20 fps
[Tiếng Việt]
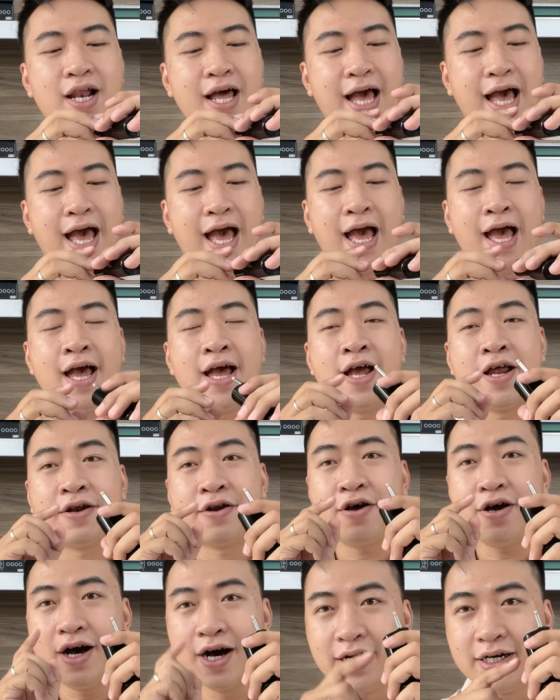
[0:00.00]
là
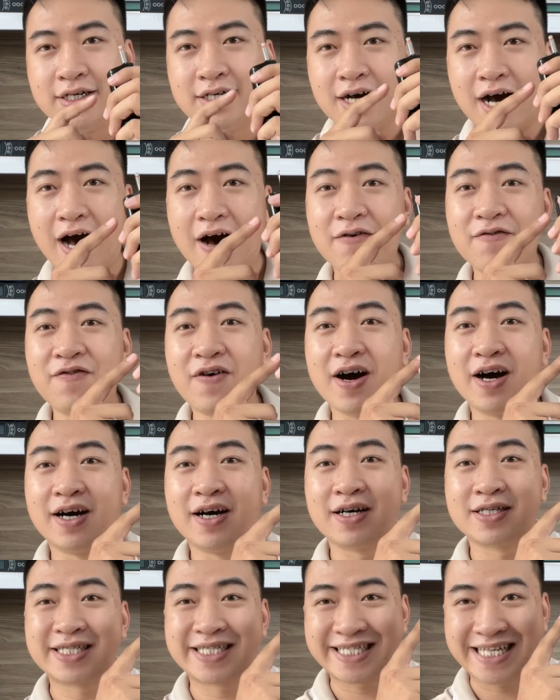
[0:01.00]
nó hư ở
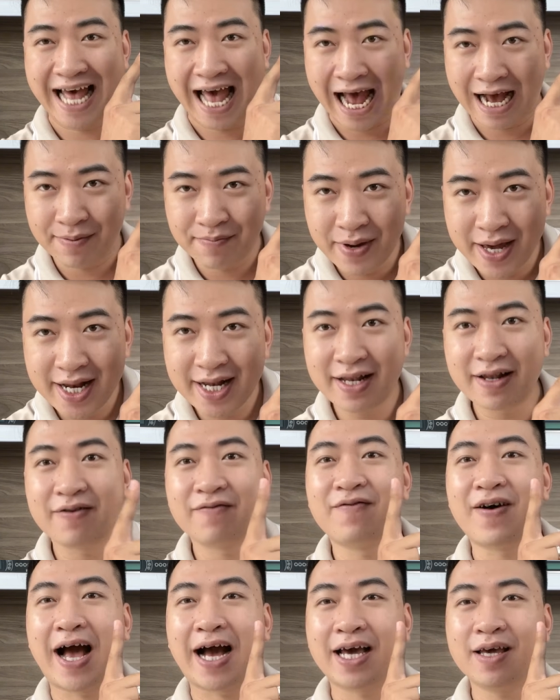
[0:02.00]
phần sạc pin
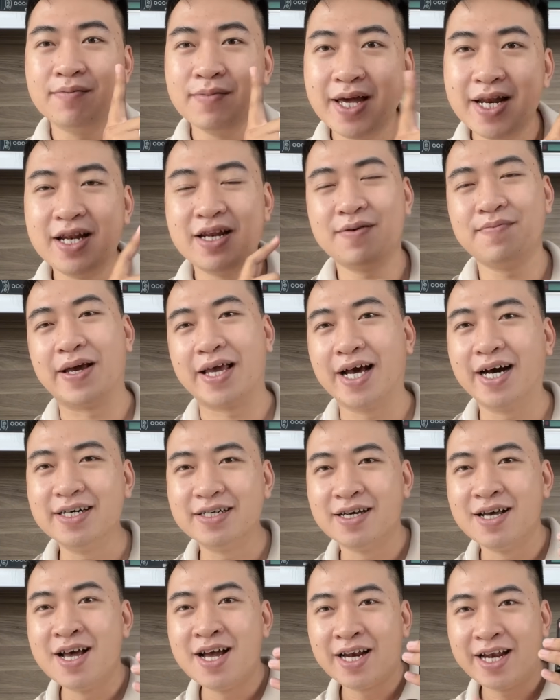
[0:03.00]
và cái pin nó bị hư.